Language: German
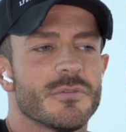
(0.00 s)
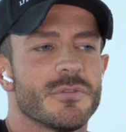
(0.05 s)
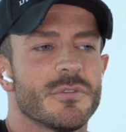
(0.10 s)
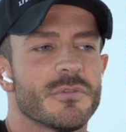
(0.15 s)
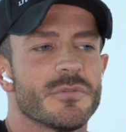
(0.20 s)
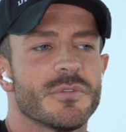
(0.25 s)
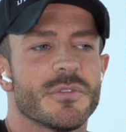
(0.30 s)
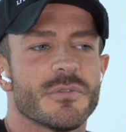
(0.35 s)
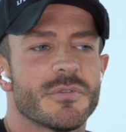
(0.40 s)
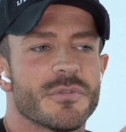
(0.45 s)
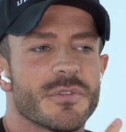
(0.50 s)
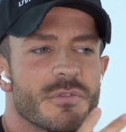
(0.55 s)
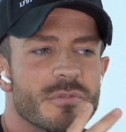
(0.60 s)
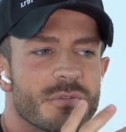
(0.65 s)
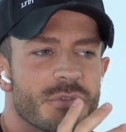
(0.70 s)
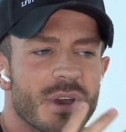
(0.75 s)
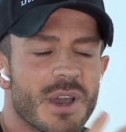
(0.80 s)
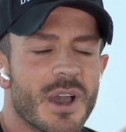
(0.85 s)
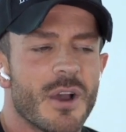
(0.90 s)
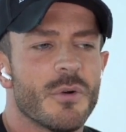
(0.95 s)
für, für, für
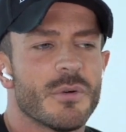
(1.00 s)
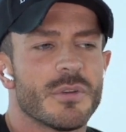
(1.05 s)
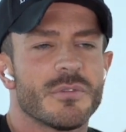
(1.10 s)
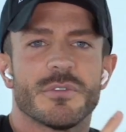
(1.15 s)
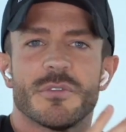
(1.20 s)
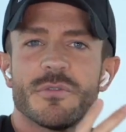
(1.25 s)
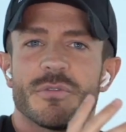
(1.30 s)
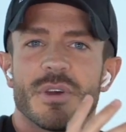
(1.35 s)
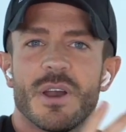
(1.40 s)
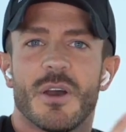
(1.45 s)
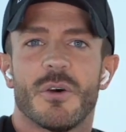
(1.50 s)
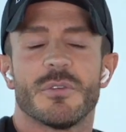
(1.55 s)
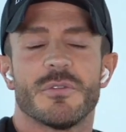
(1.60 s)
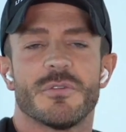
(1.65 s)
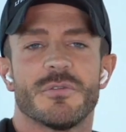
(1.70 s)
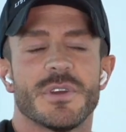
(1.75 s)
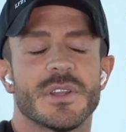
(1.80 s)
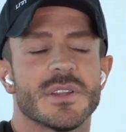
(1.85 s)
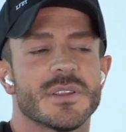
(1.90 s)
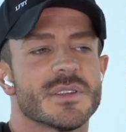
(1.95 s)
Frauen, für
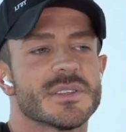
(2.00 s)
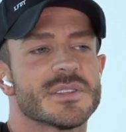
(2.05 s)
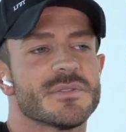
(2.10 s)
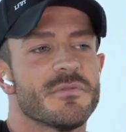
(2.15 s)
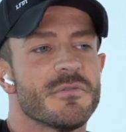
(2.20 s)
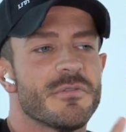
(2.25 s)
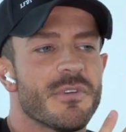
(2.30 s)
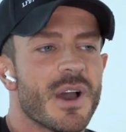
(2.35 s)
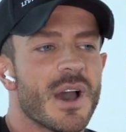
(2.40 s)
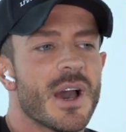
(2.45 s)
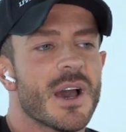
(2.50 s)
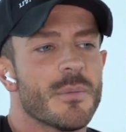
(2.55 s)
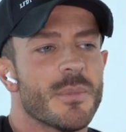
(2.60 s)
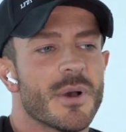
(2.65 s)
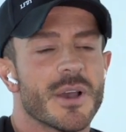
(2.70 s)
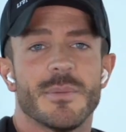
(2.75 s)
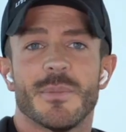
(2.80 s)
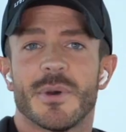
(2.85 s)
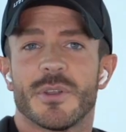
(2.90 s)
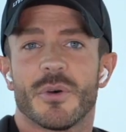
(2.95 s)
Frauenfitness war,
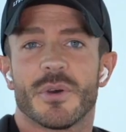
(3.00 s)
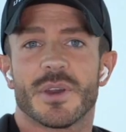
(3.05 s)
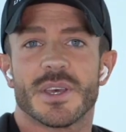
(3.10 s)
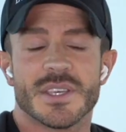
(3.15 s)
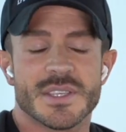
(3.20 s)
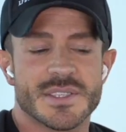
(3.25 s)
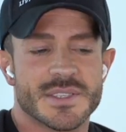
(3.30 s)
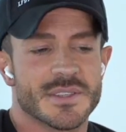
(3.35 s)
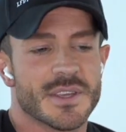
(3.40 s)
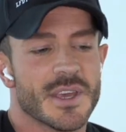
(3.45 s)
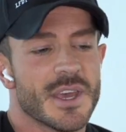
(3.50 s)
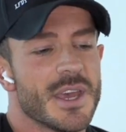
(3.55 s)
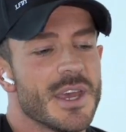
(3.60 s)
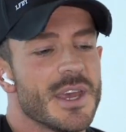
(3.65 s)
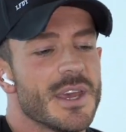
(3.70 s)
aber immer noch ist.